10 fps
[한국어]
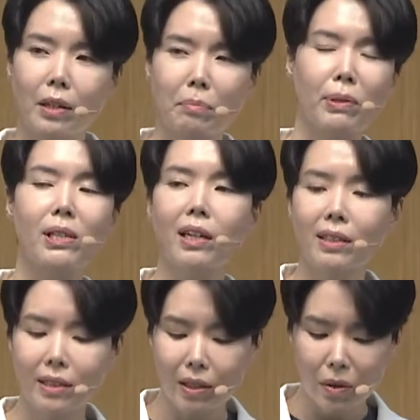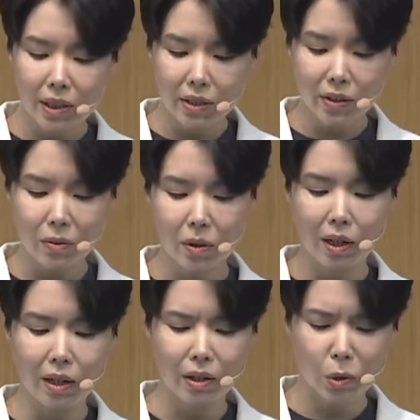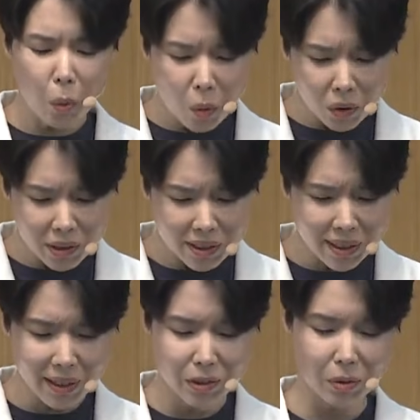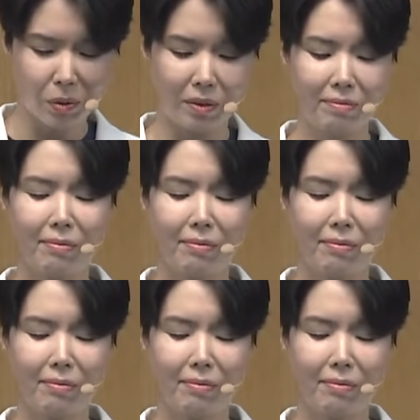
불가능한 환경과 조건에 대해서도